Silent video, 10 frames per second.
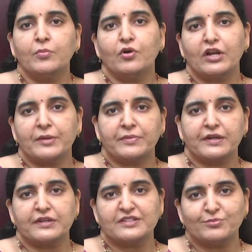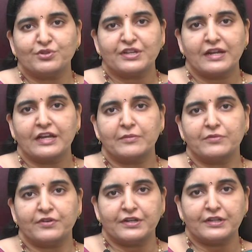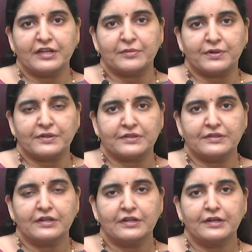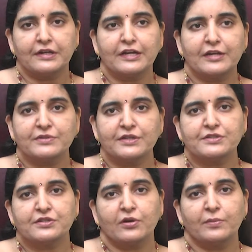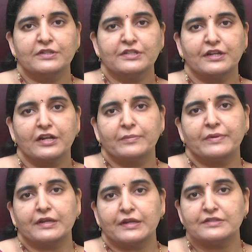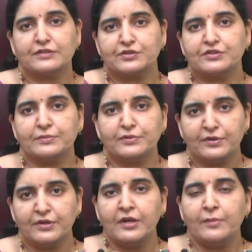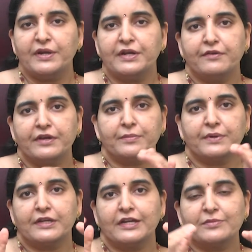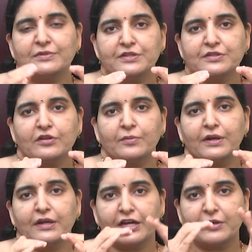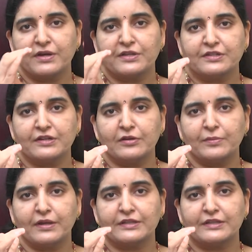మోలార్ ప్రెగ్నెన్సీ ముత్యాల గర్భం అనేది ఏర్పడుతుంది దీంట్లో అంటే గర్భసంచి లోపల జనరల్గా ప్రెగ్నెన్సీ వచ్చినప్పుడు పిండం ఏర్పడి గర్భసంచి లోపల గర్భాశయం లోపల